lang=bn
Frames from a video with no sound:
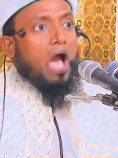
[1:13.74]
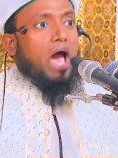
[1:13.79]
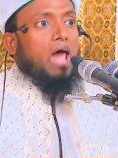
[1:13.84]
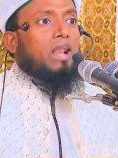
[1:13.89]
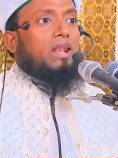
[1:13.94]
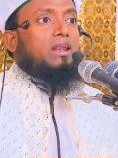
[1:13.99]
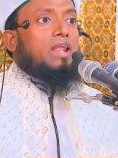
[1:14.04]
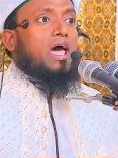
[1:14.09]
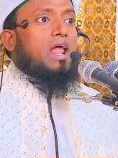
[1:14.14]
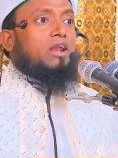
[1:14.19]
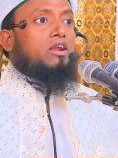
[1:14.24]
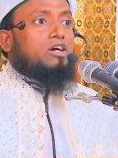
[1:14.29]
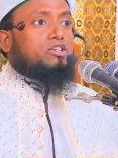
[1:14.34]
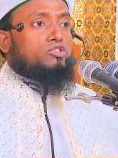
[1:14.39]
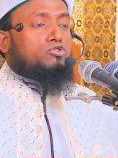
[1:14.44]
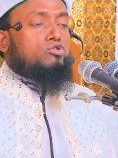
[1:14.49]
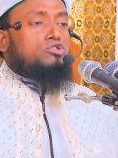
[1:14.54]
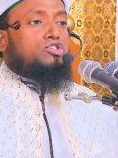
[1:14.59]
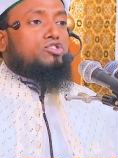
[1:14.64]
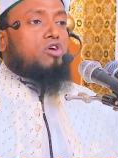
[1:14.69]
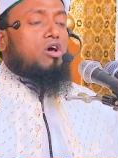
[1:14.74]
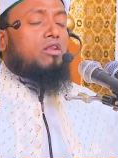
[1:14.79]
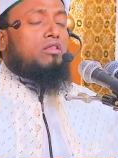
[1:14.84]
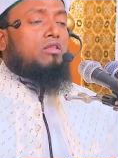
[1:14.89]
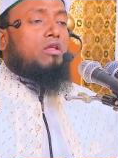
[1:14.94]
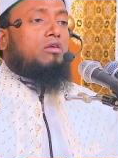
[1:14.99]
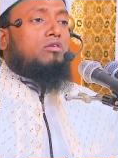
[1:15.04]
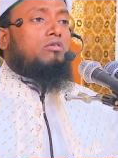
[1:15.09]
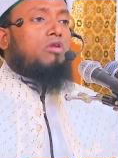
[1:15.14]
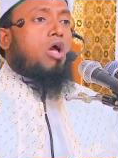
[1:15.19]
আল্লাহ রসুল
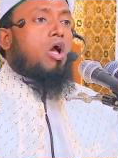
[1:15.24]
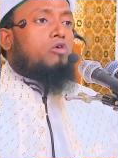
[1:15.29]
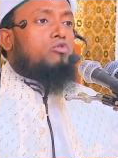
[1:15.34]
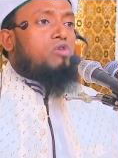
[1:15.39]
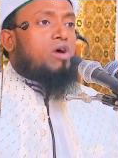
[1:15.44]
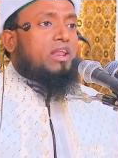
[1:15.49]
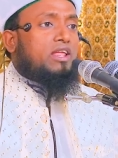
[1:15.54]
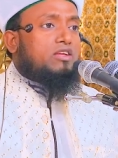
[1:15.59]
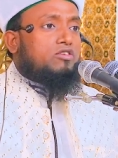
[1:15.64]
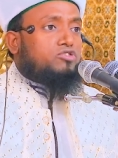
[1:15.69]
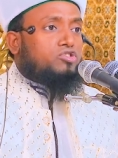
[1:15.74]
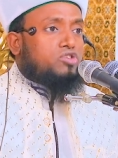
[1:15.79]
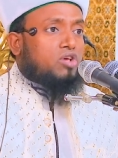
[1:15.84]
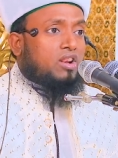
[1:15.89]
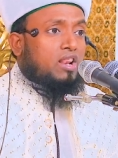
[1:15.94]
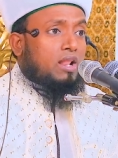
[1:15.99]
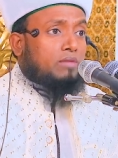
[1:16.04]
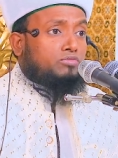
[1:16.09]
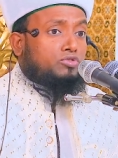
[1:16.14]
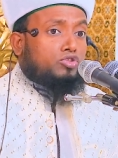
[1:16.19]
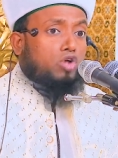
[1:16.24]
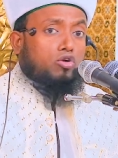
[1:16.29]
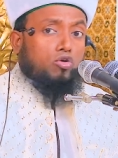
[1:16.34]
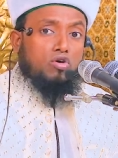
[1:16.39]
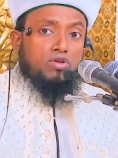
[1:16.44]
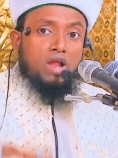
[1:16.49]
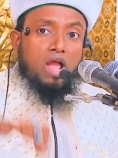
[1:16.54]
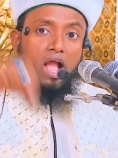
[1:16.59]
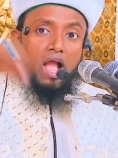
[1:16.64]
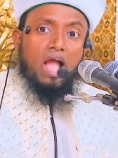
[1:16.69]
সাল্লাম
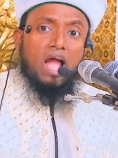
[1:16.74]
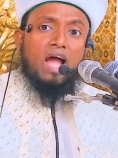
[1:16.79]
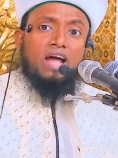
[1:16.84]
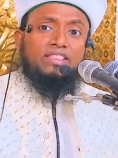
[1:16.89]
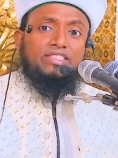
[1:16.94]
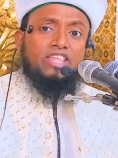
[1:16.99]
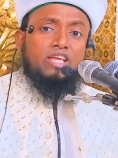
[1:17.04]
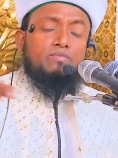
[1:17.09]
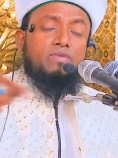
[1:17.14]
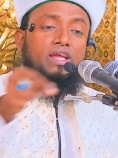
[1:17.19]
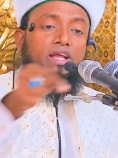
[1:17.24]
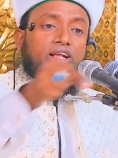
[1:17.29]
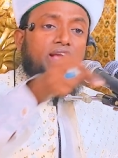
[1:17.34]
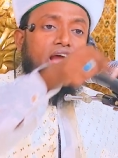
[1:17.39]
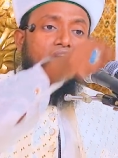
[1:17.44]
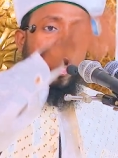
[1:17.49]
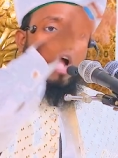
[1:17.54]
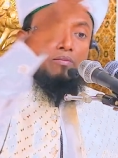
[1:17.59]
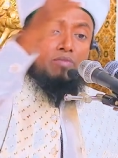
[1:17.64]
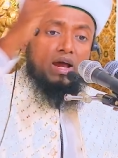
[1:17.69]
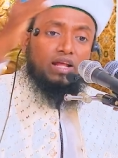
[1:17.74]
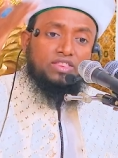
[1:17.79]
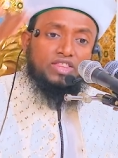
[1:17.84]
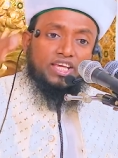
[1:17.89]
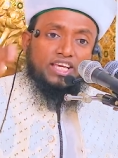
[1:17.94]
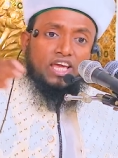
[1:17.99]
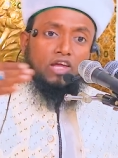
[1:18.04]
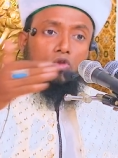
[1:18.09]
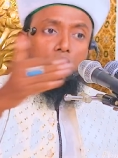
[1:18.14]
যখন হাতিমে কাবা থেকে